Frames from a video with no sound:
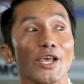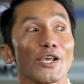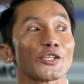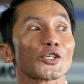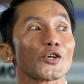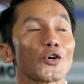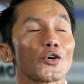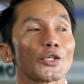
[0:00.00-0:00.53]

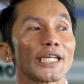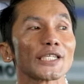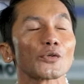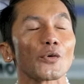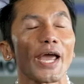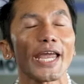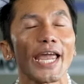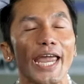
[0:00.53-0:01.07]
so
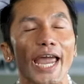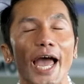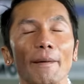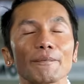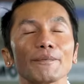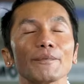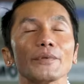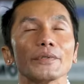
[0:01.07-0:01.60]
that's why I
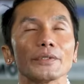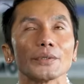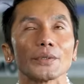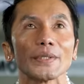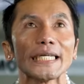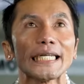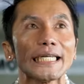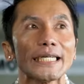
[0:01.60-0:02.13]
have to
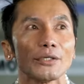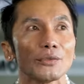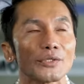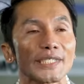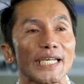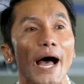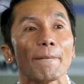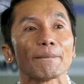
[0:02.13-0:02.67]
really
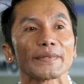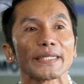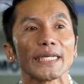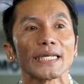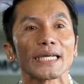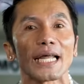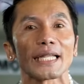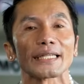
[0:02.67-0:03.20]
do
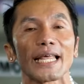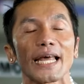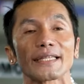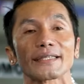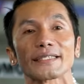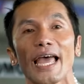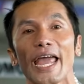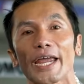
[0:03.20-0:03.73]
something at that
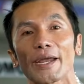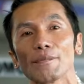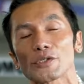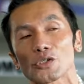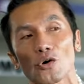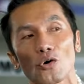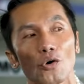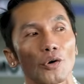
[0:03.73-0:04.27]
time.
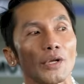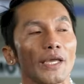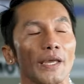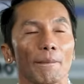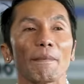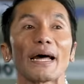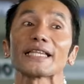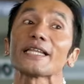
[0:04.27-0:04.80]
So,
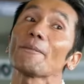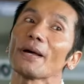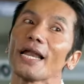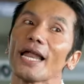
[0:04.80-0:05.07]
bata pa